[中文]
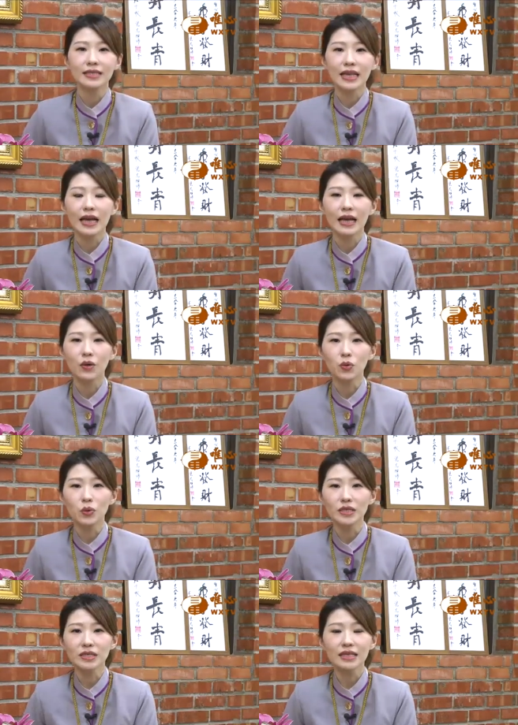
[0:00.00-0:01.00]
在无
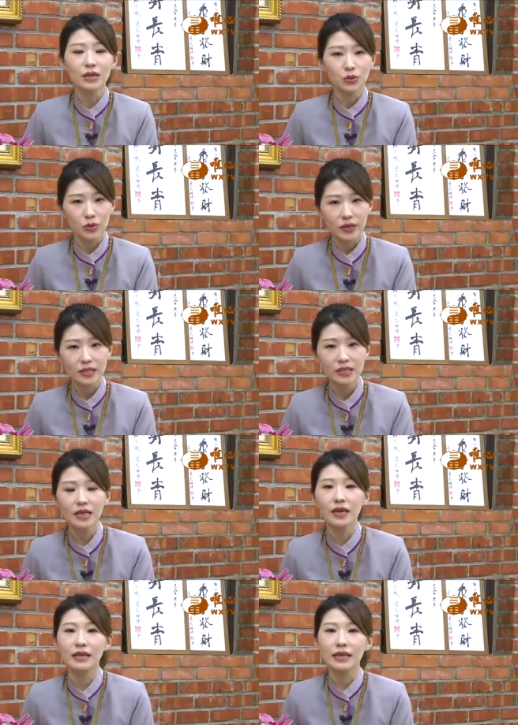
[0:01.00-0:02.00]
论是在学
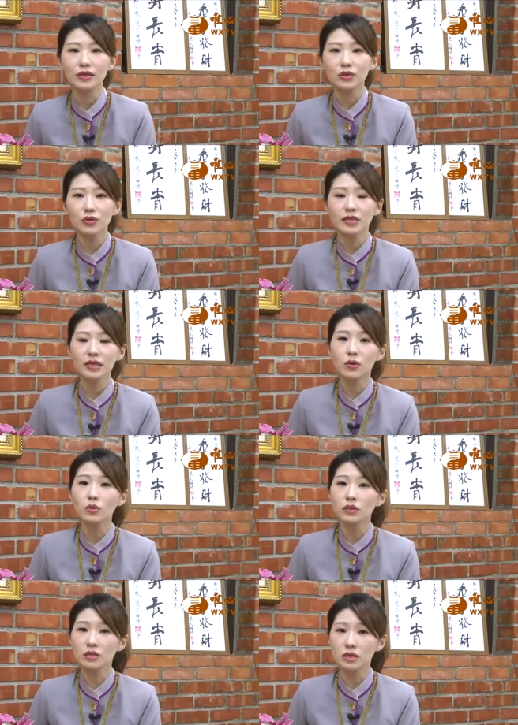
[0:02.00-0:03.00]
界、研究界，
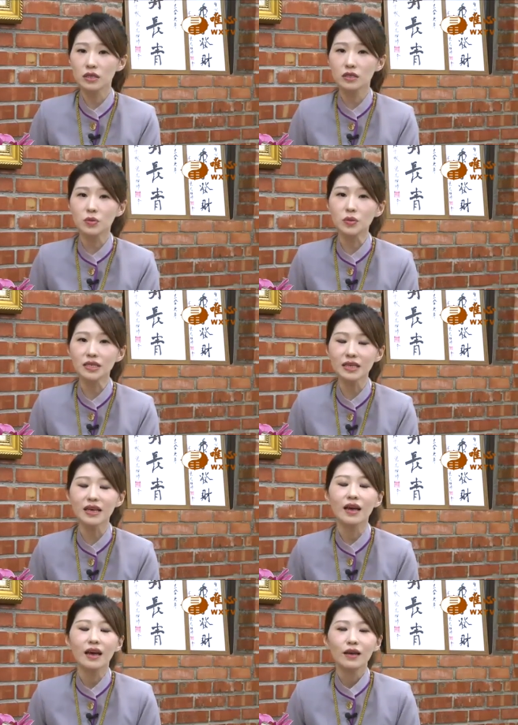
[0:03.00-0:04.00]
或者是实物
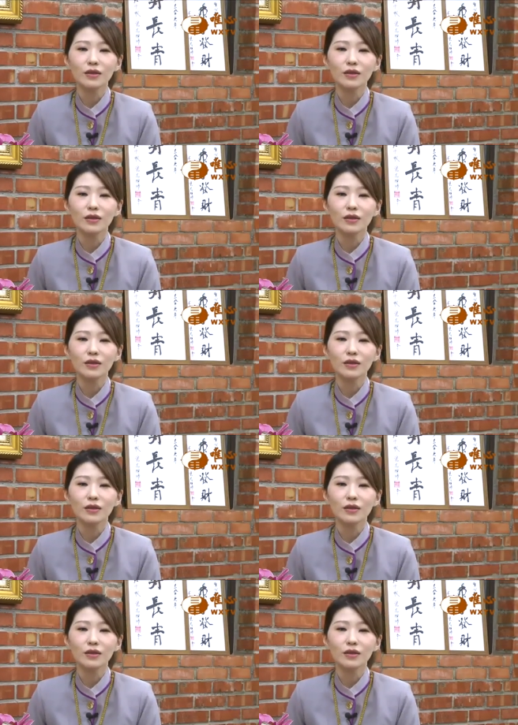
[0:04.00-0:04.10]
界，